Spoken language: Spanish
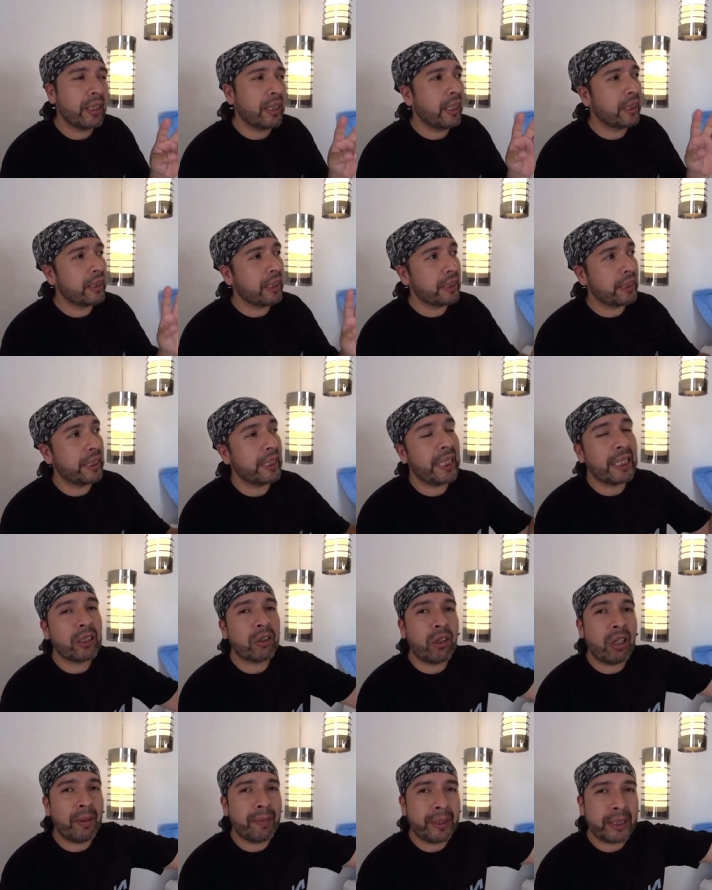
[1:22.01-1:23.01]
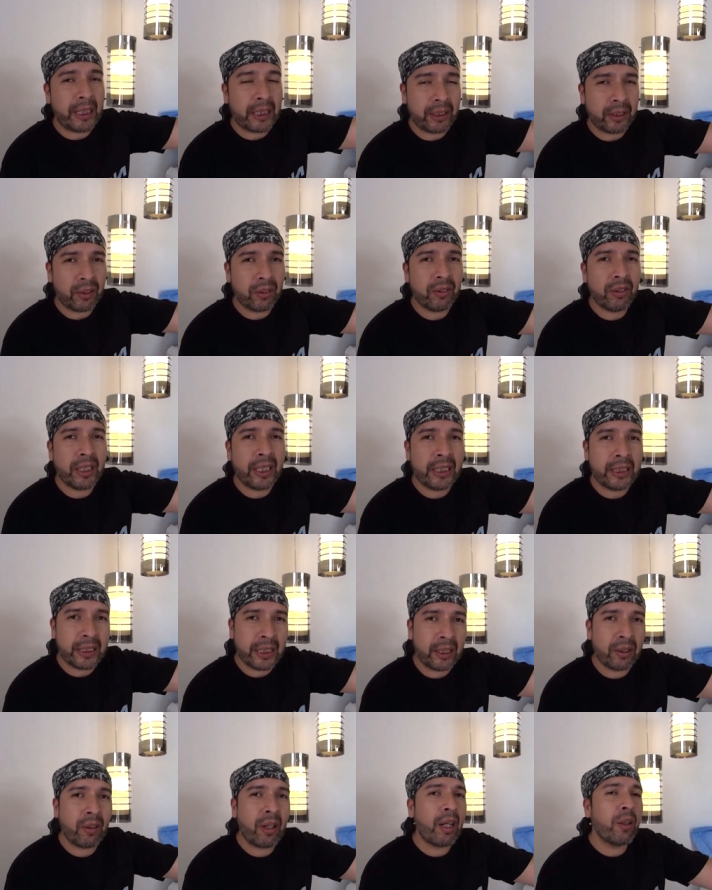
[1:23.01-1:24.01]
es decir, entro a la habitación,
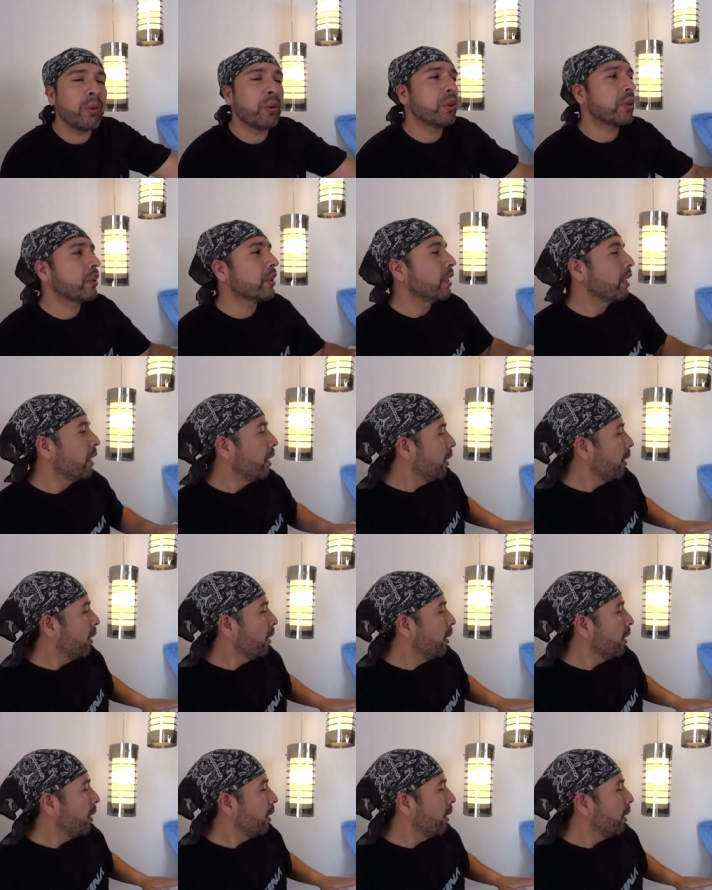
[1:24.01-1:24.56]
enciendo la luz,